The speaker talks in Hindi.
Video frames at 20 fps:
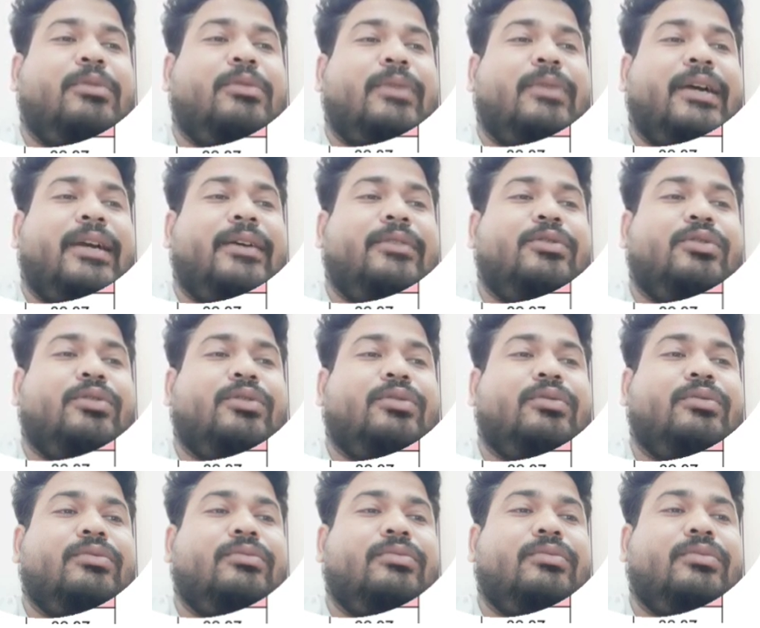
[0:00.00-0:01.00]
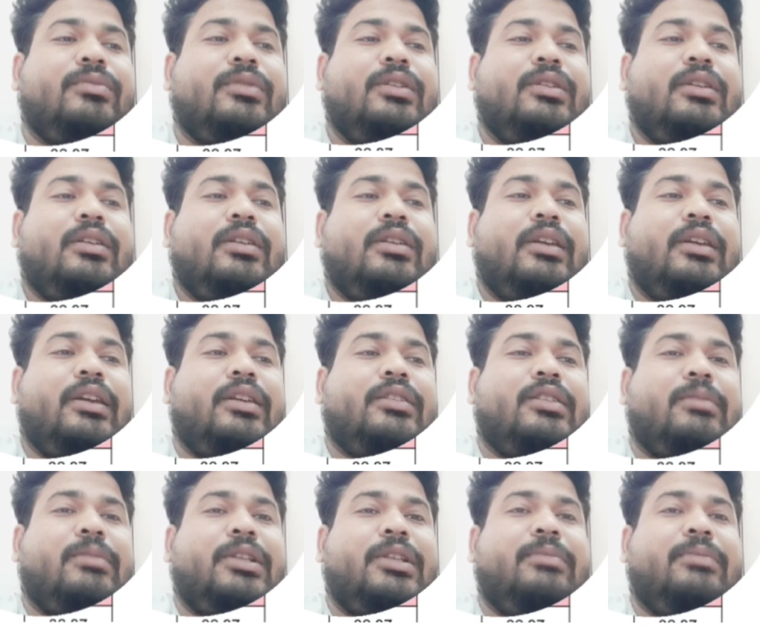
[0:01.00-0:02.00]
रामलुबाया जो
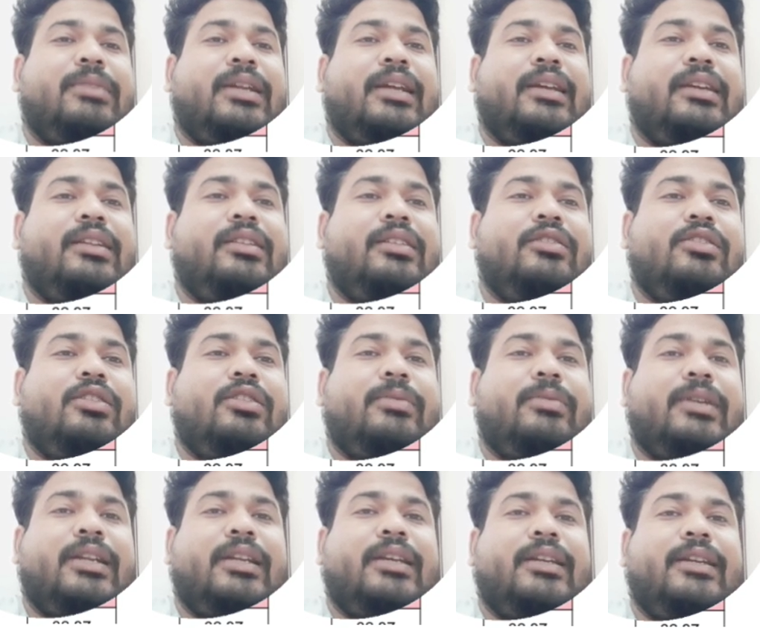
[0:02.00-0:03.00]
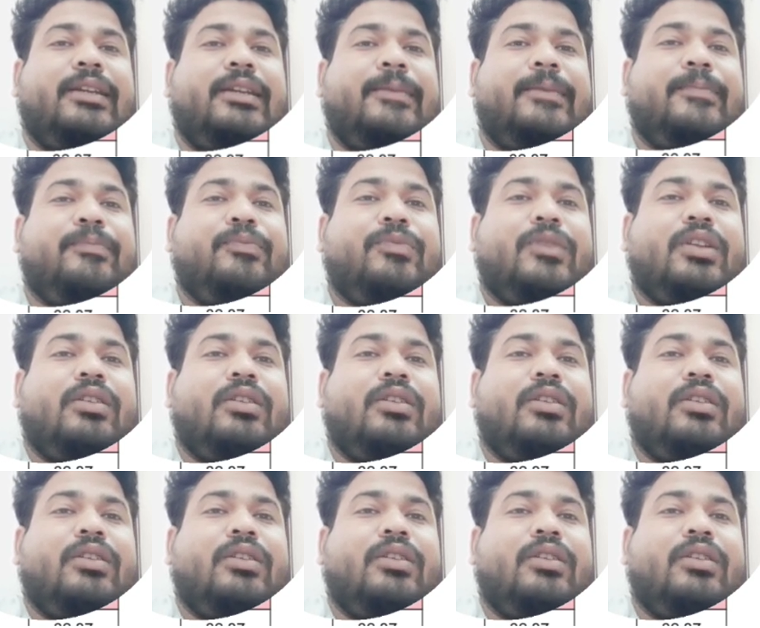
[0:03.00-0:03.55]
एक समिति बनाई गई थी ज़िले बनाने के लिए